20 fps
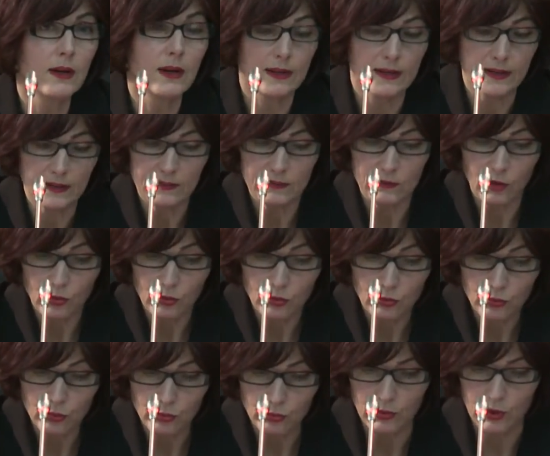
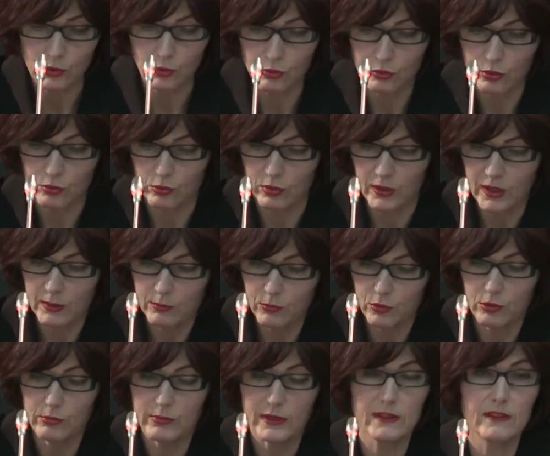L'extension de la notion de crime de
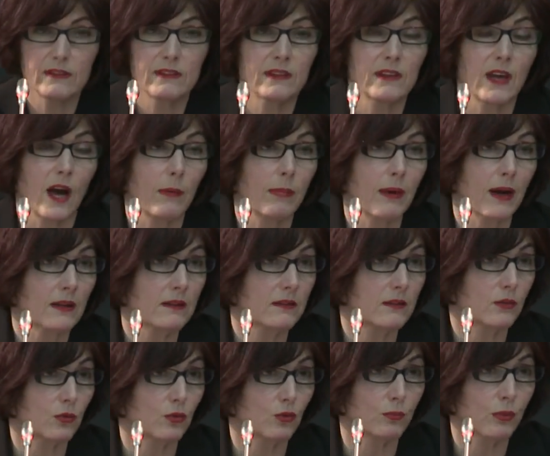l'humanité à
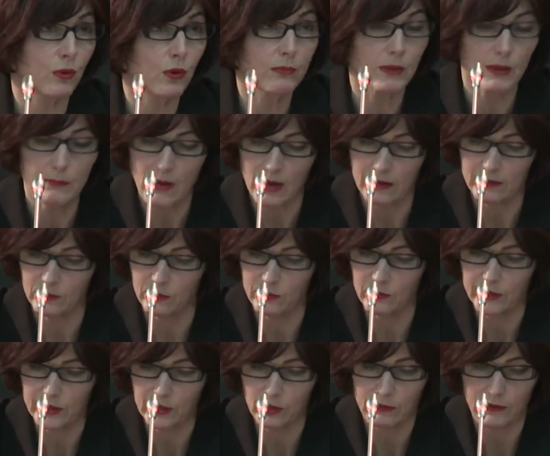partir du 1er mars
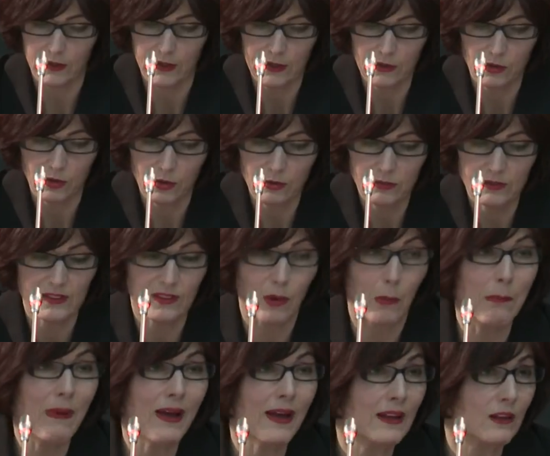1994 n'étant
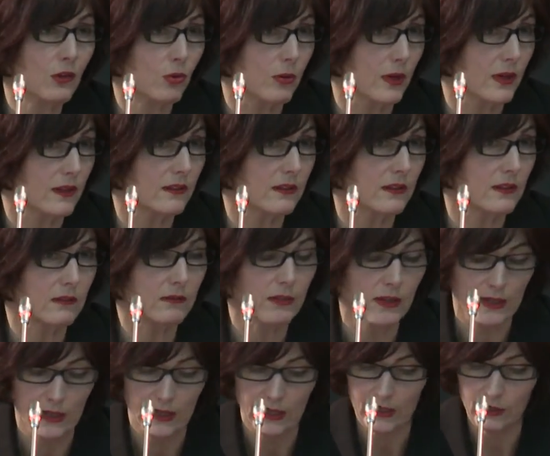pas rétroactive
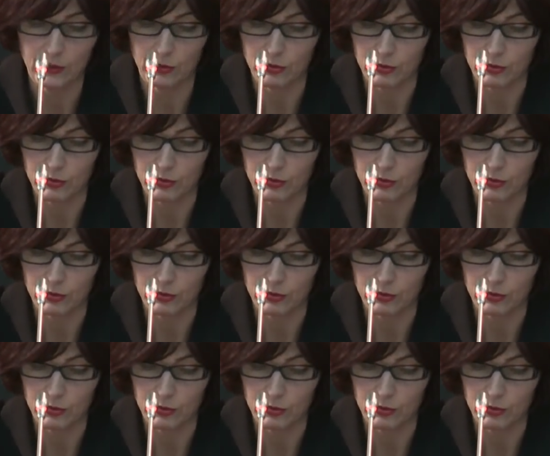et de ce